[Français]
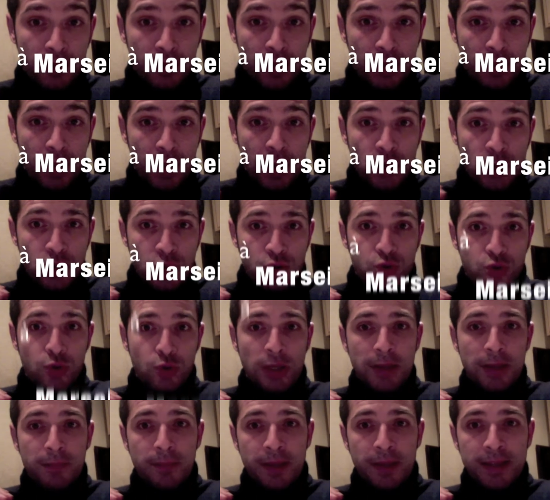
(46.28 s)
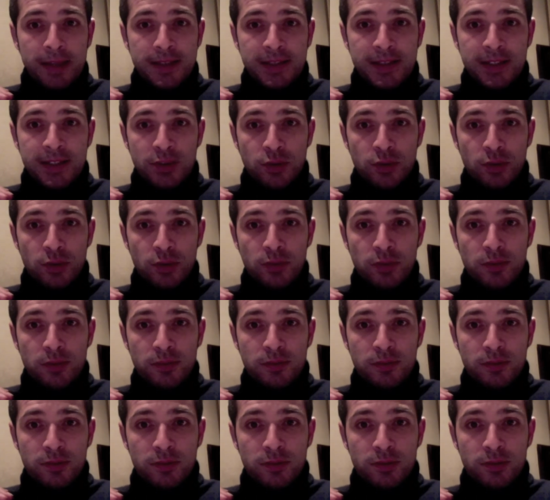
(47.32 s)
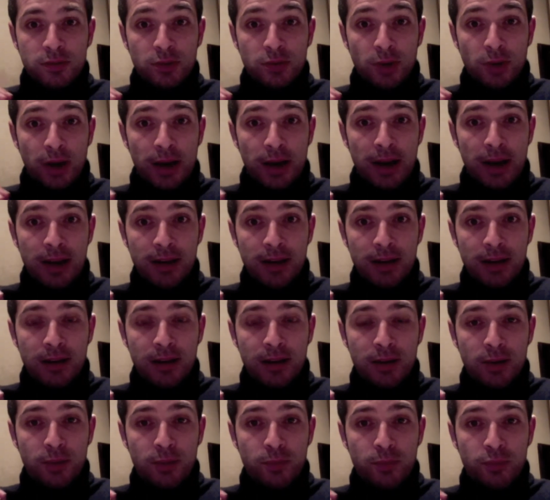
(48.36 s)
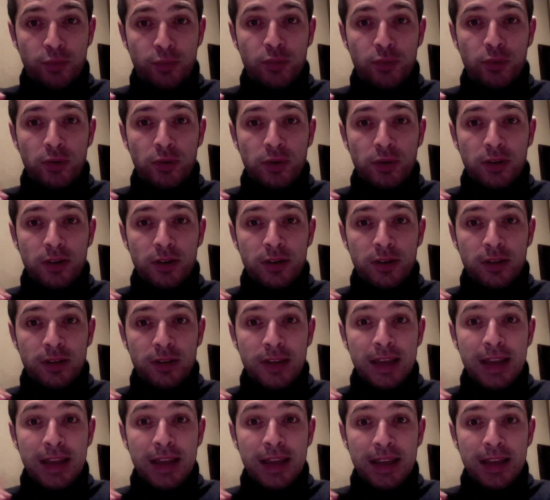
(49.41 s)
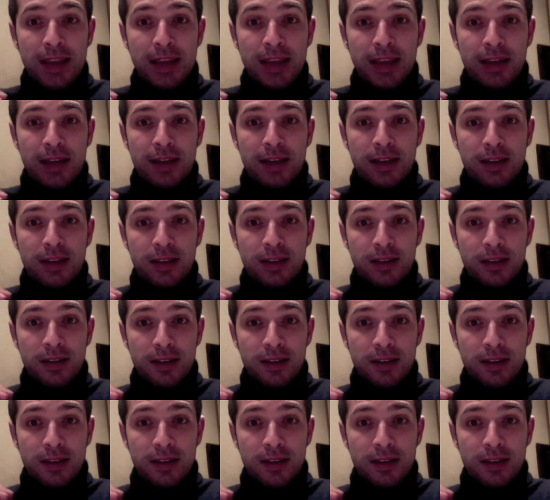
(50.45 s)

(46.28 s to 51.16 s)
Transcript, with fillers: Un jury prestigieux sera là pour élire